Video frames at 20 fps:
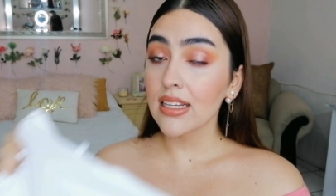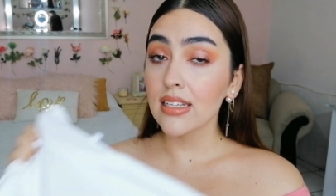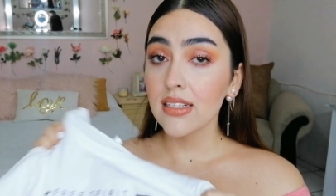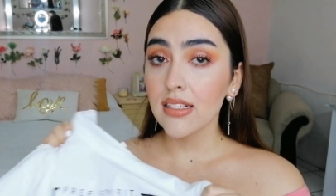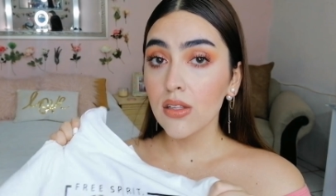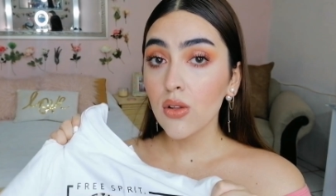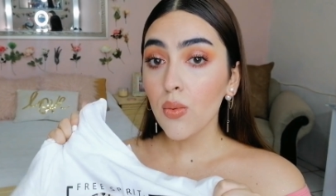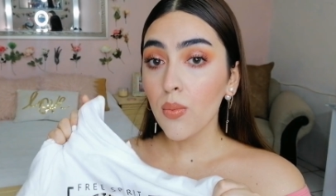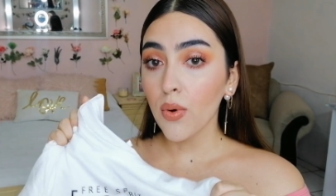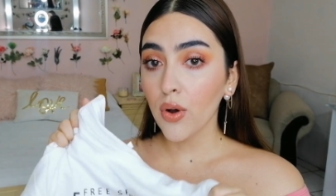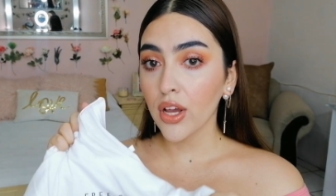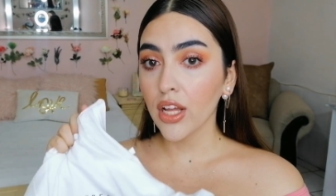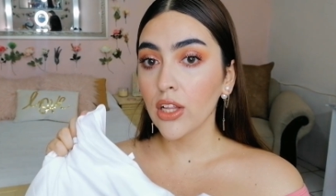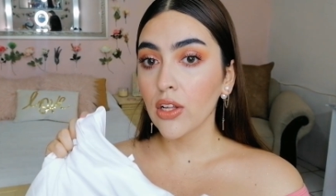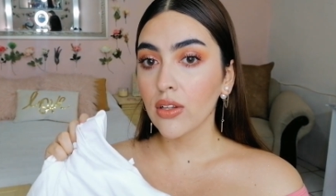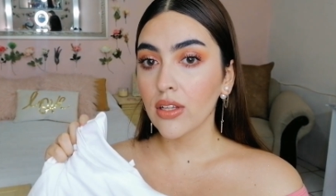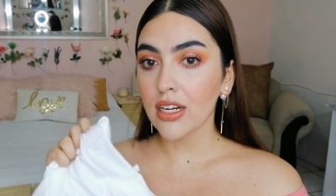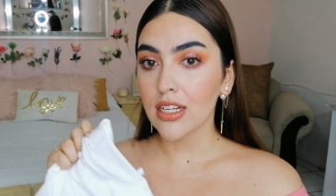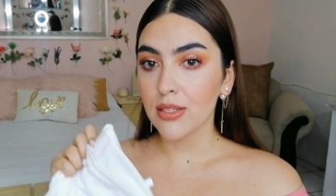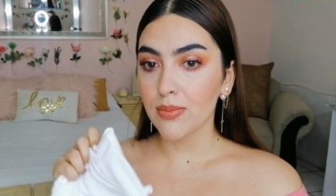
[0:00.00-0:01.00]
esta sí está un
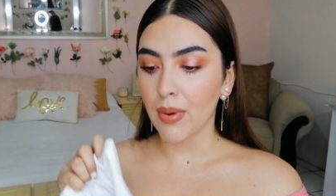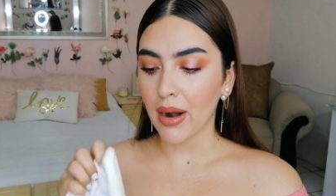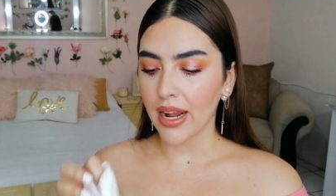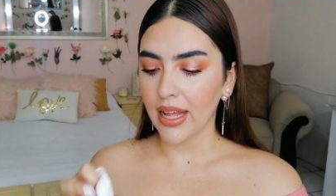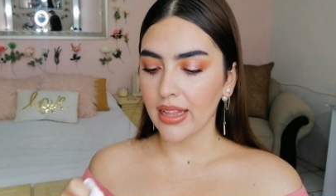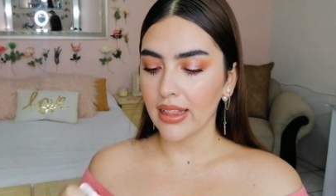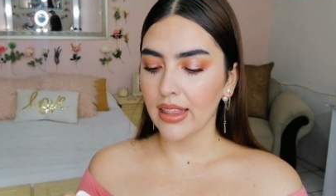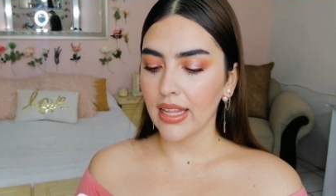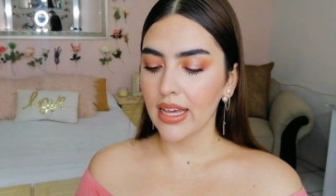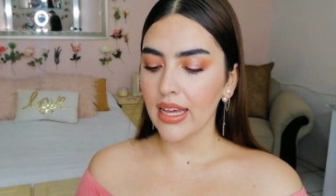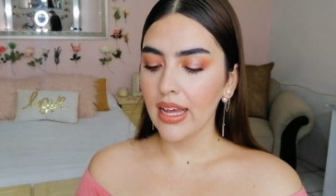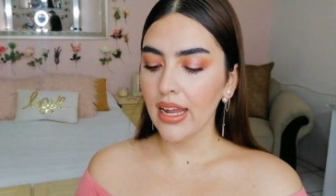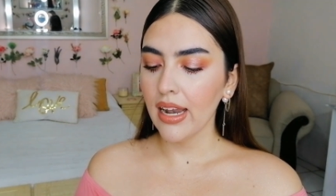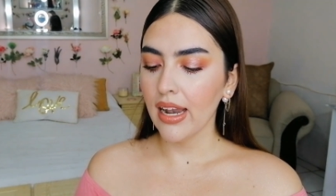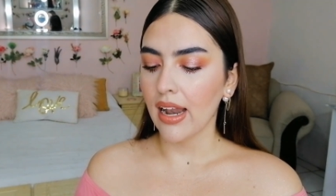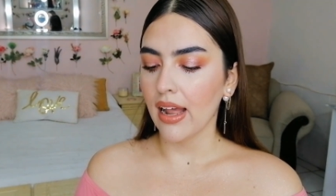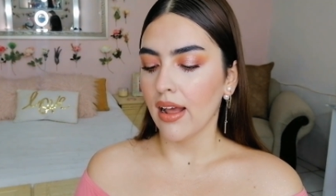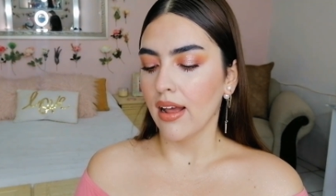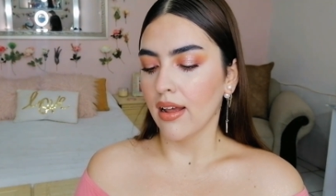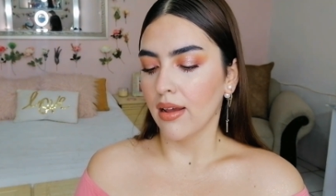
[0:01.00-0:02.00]
poquito transparente,
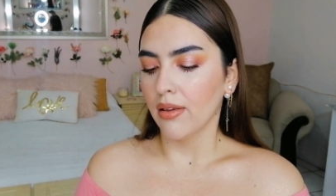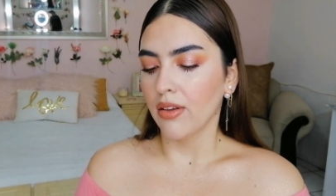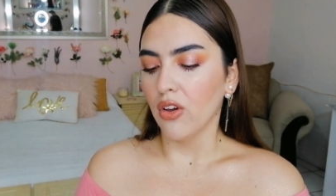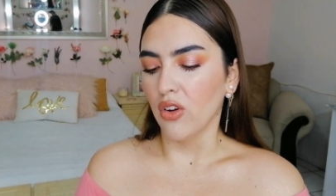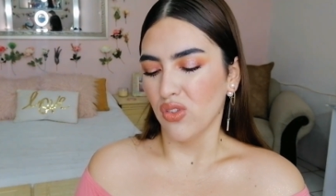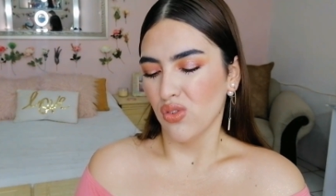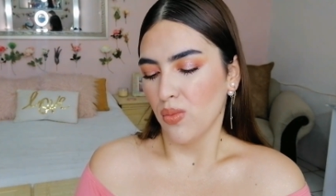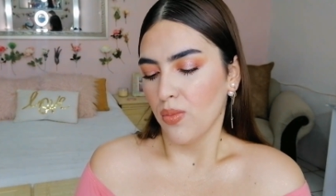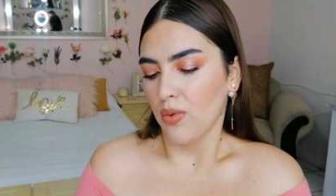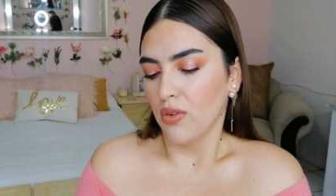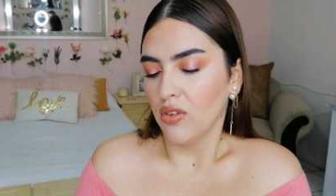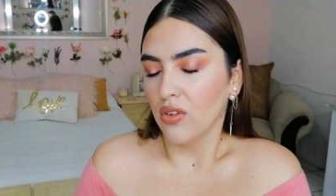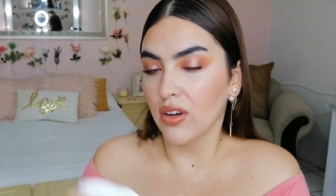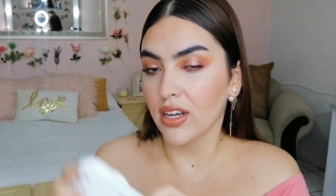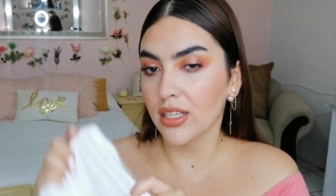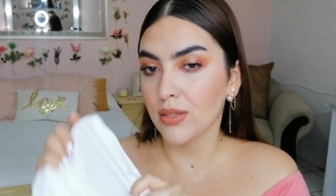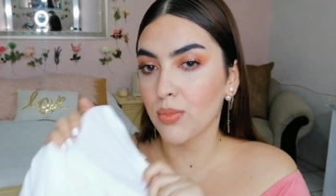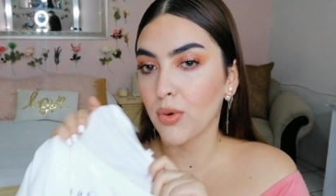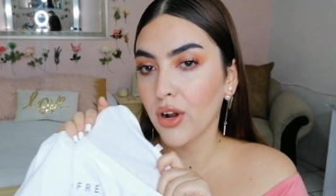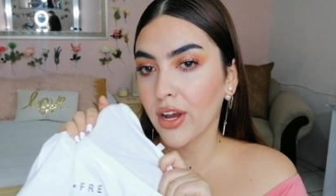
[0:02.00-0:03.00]
yo supongo
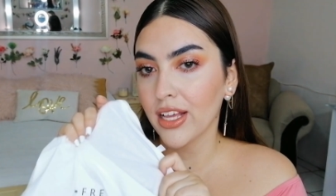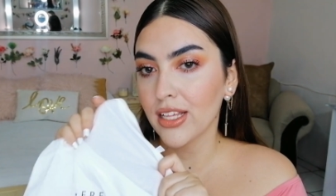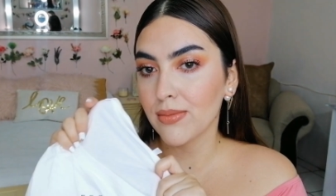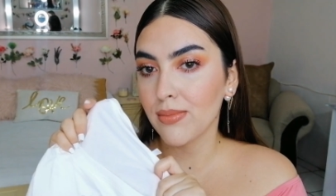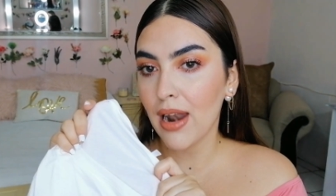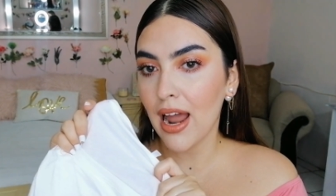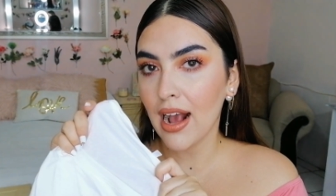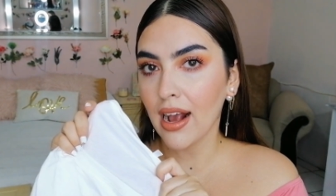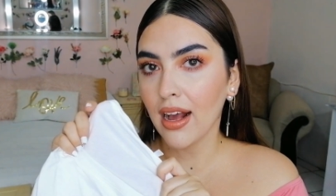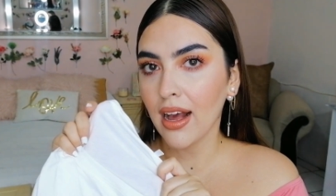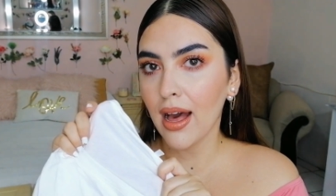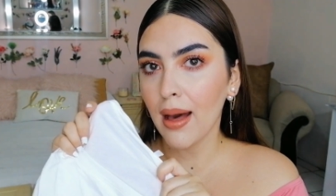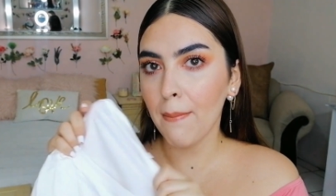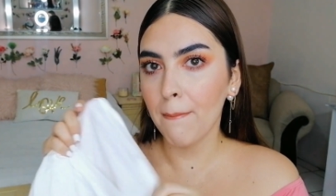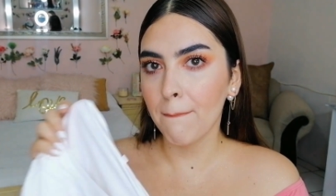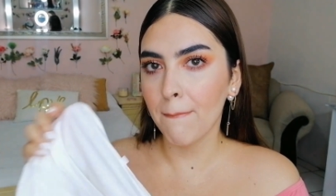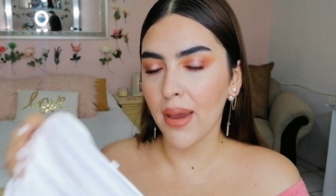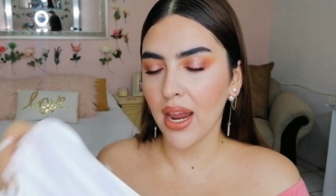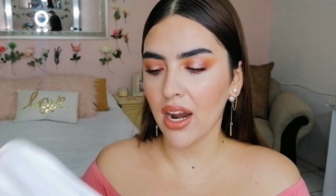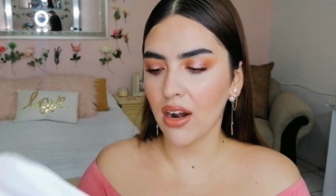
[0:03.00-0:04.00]
que es porque es
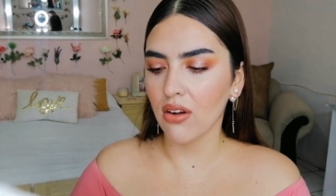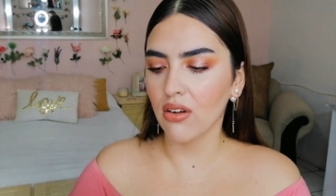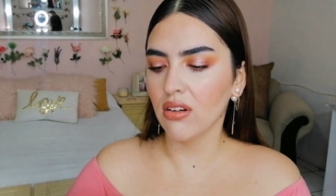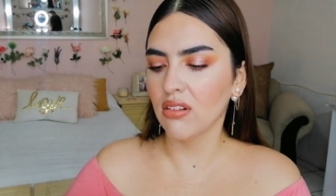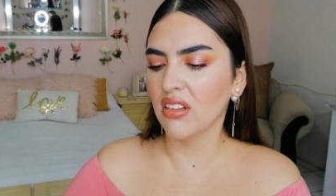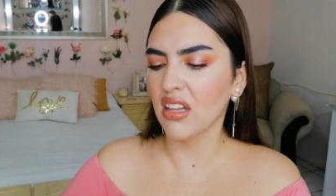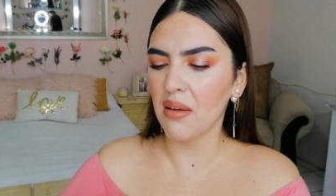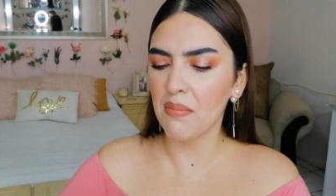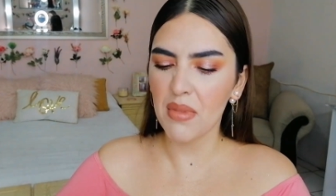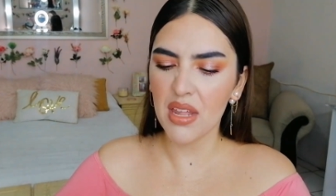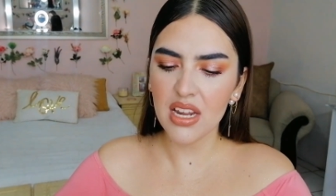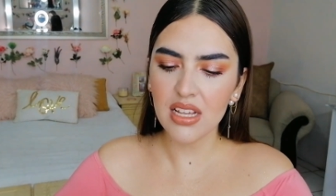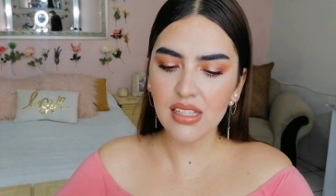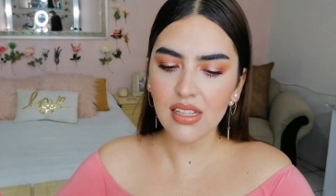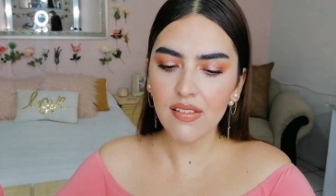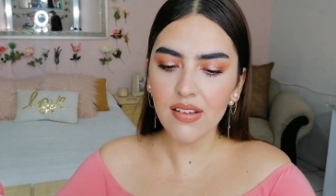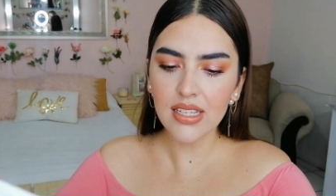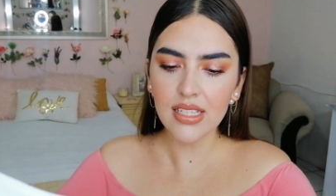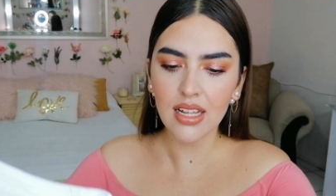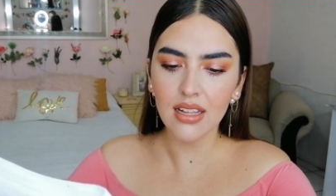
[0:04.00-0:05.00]
blanca, pero también
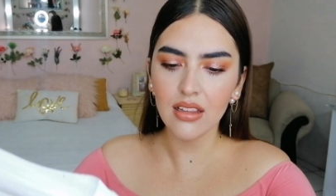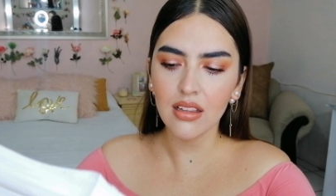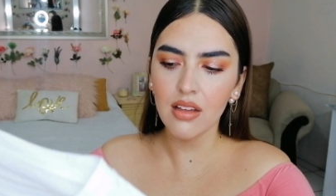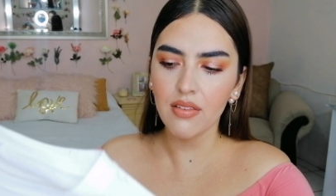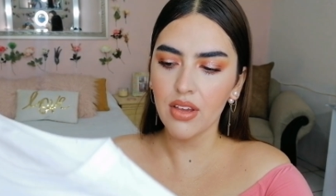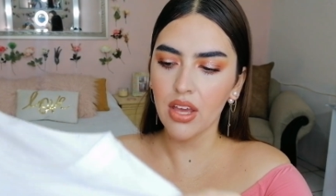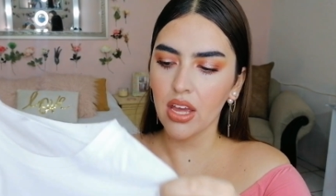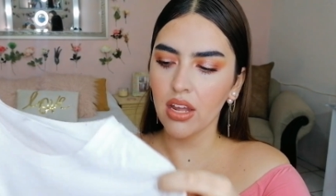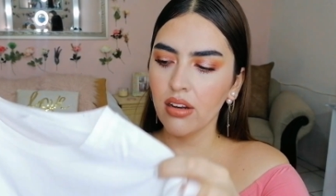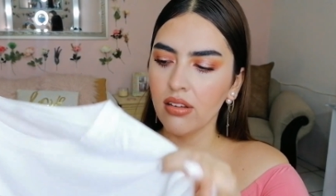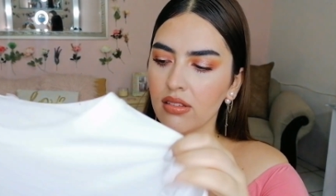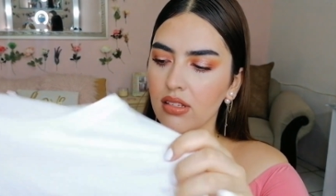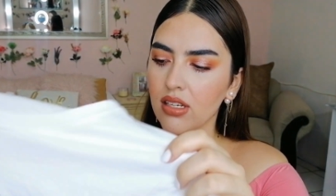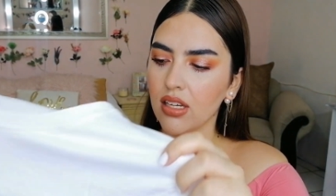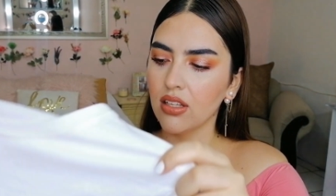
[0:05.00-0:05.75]
está bastante bien.